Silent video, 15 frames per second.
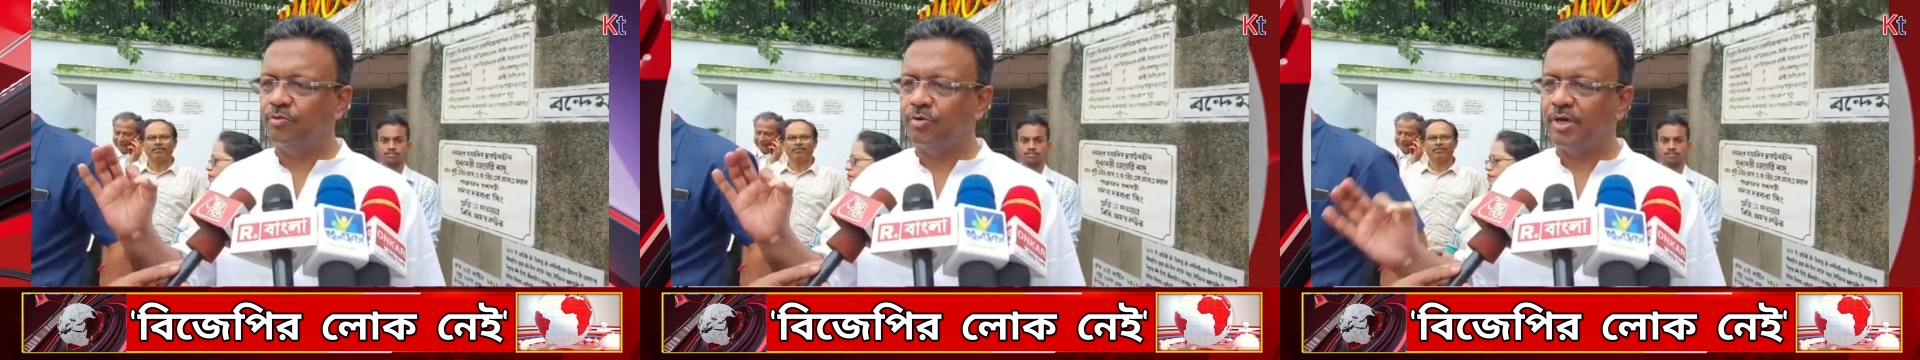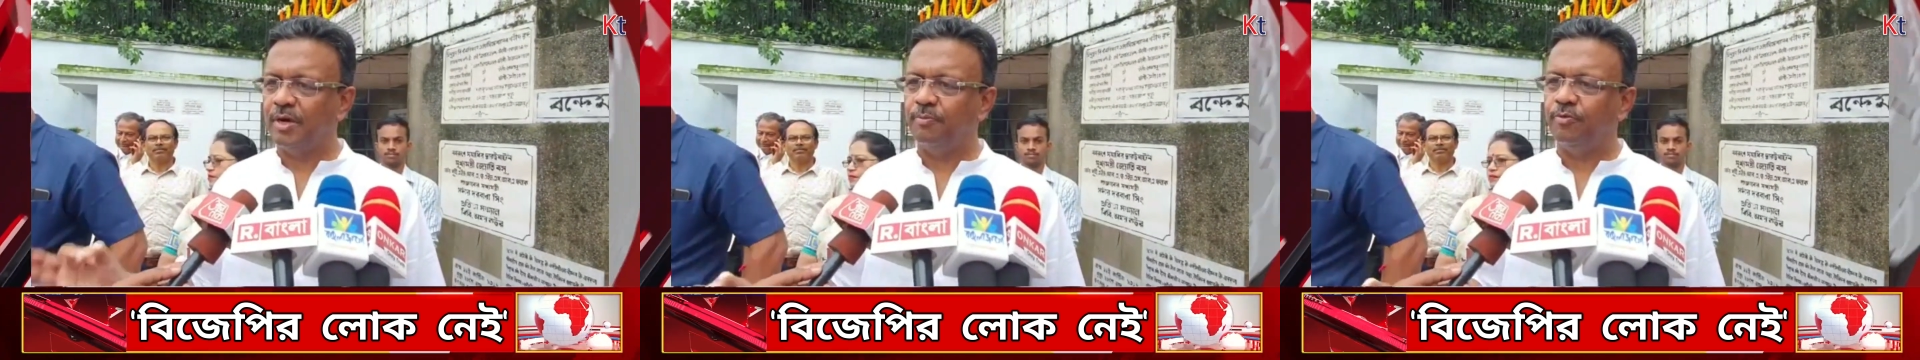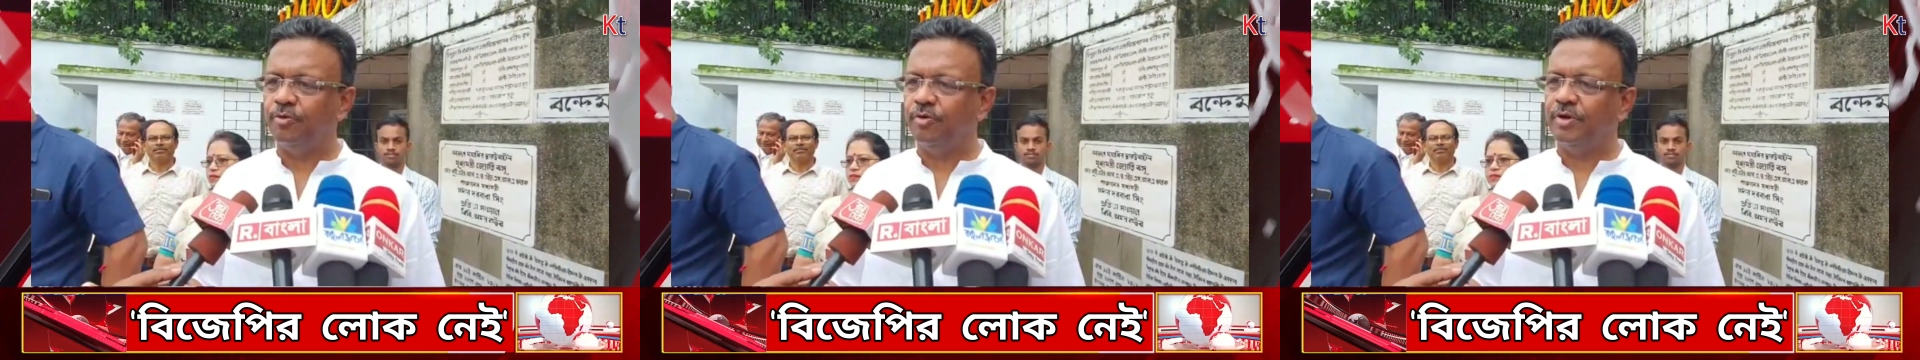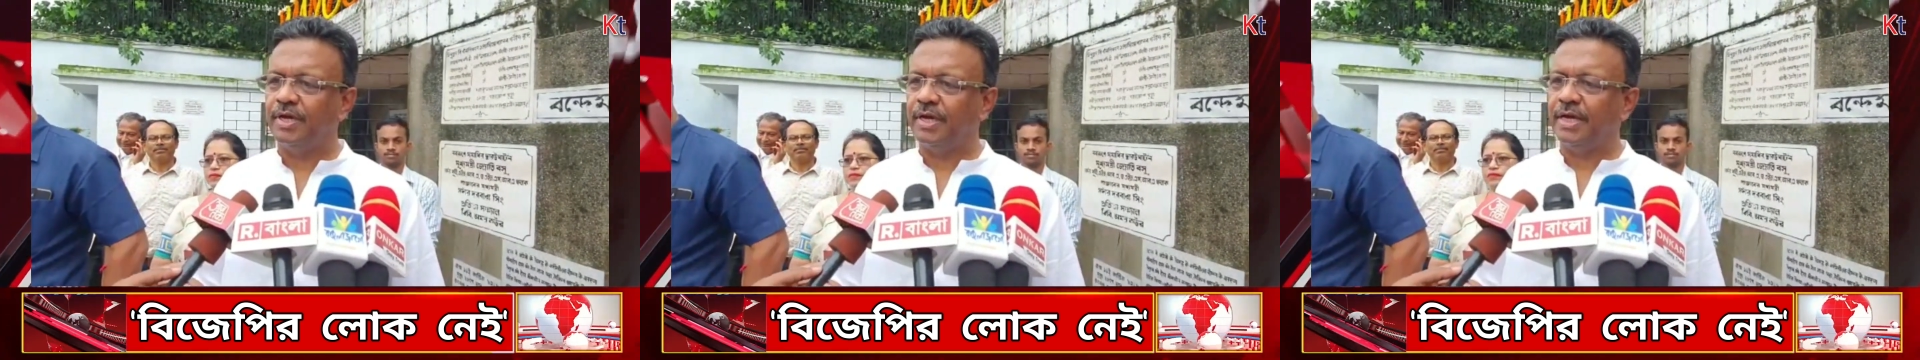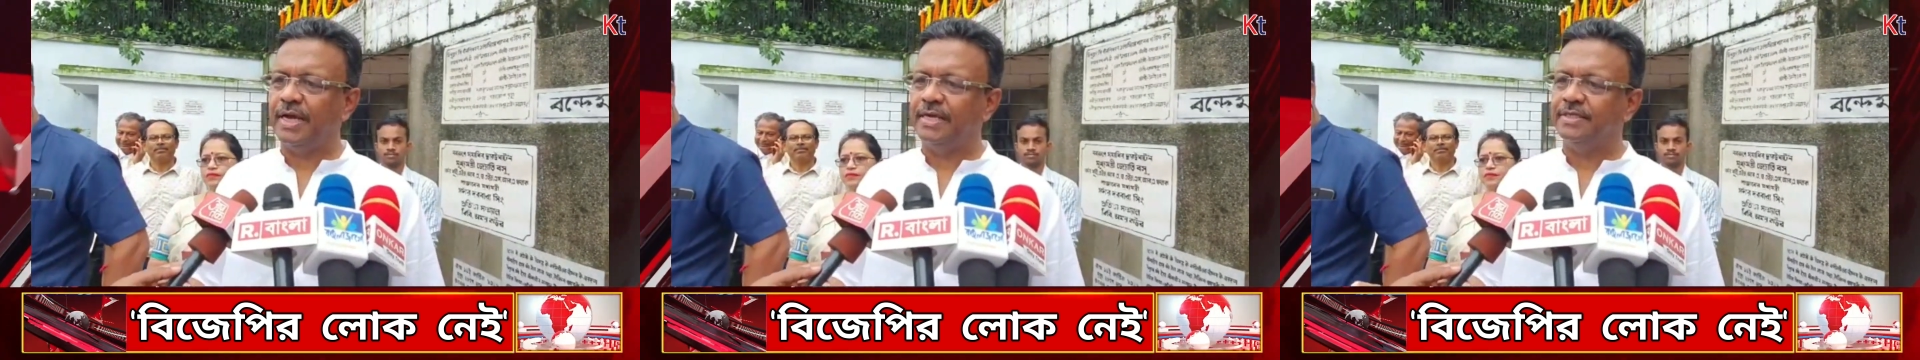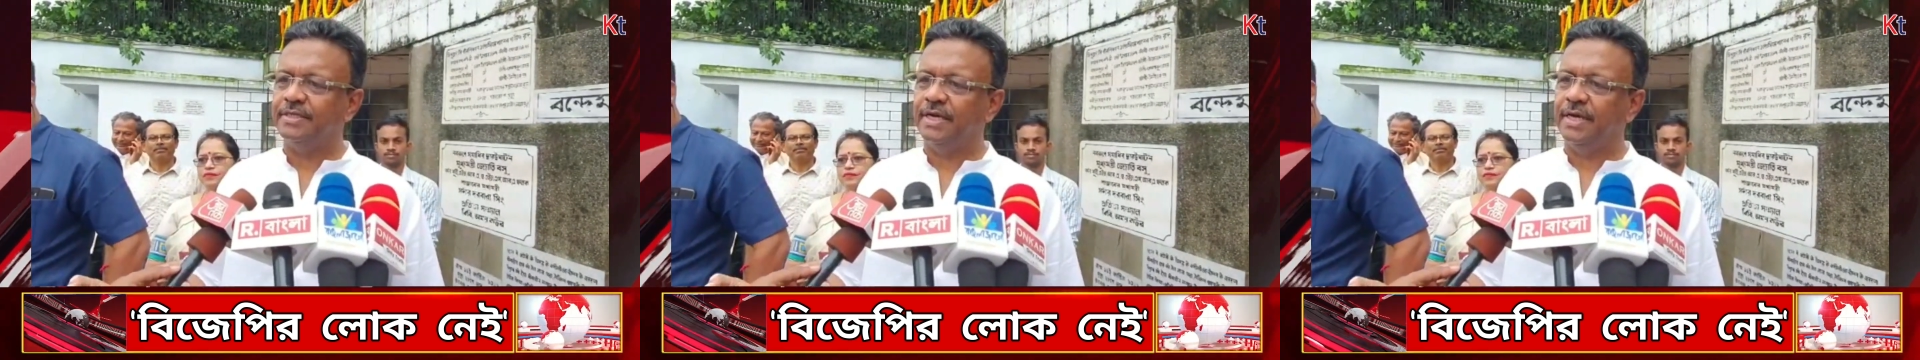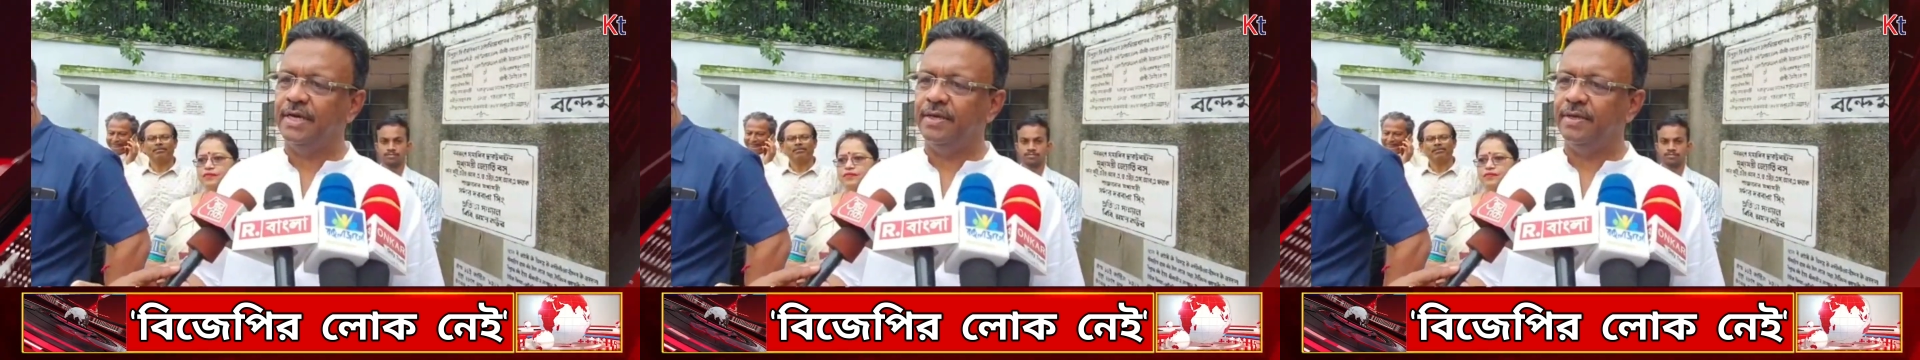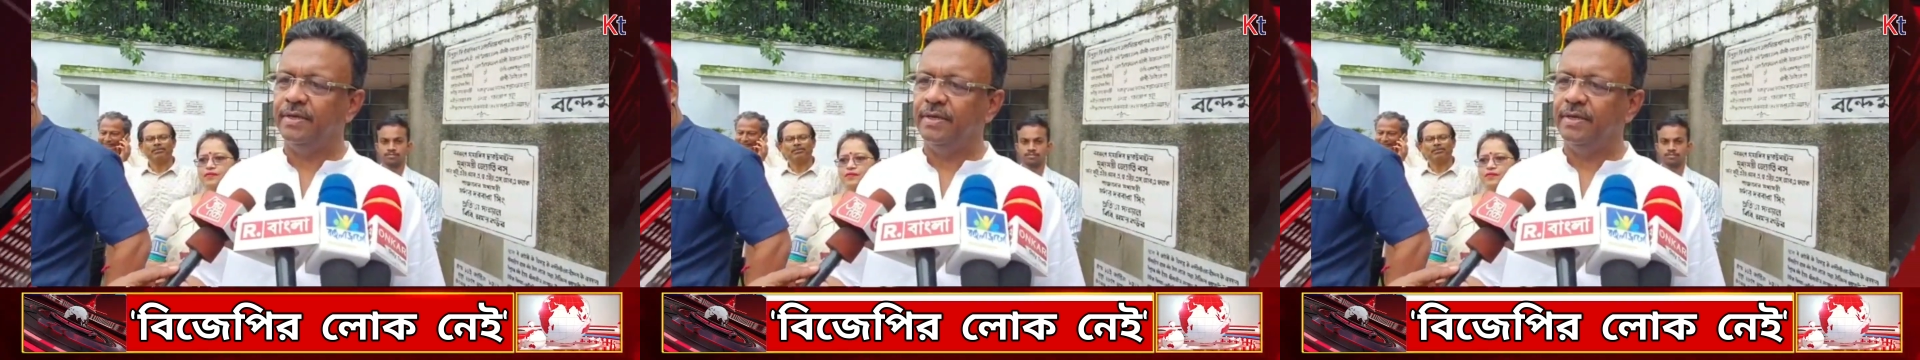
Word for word: দুর্গাপুজোটাকে আজকে